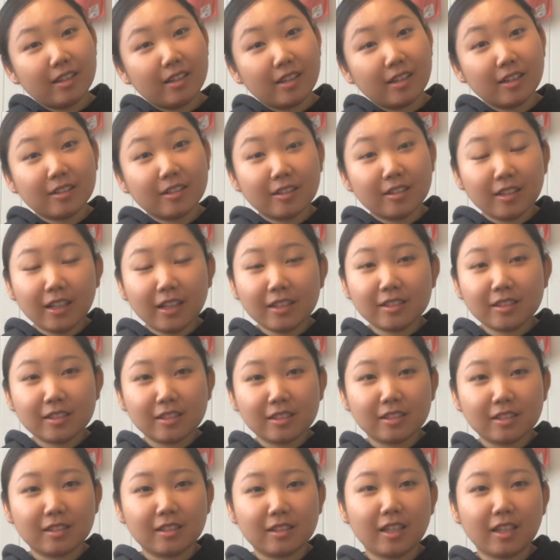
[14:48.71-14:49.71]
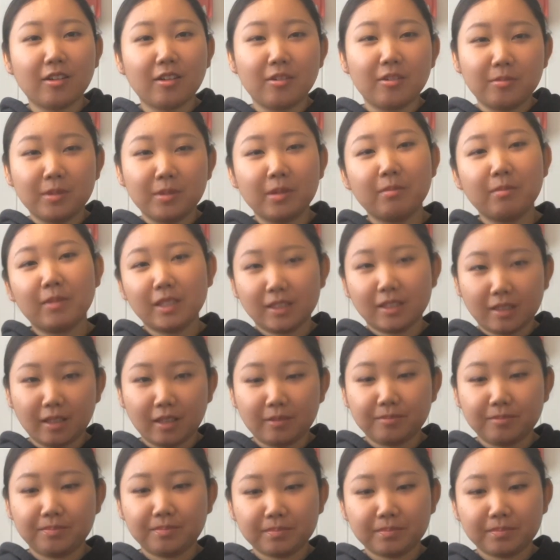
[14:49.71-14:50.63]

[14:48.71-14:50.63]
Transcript: 役立つって思いました